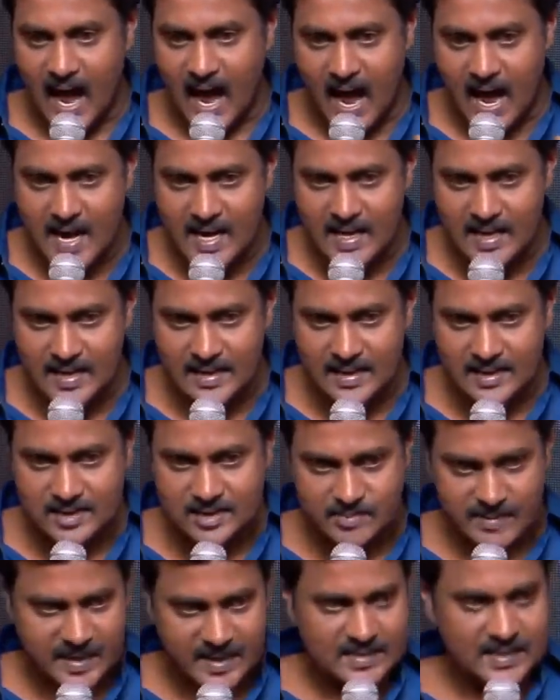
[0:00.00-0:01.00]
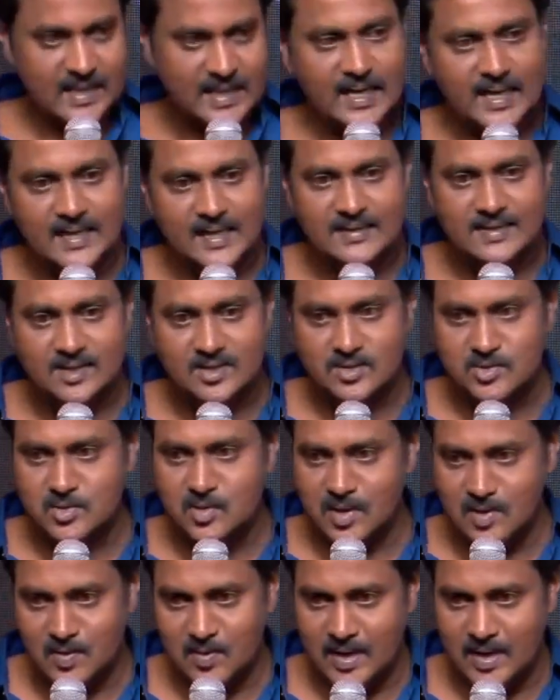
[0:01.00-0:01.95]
ఆయన ఇన్స్పిరేషన్గా నేను తీసుకోవడం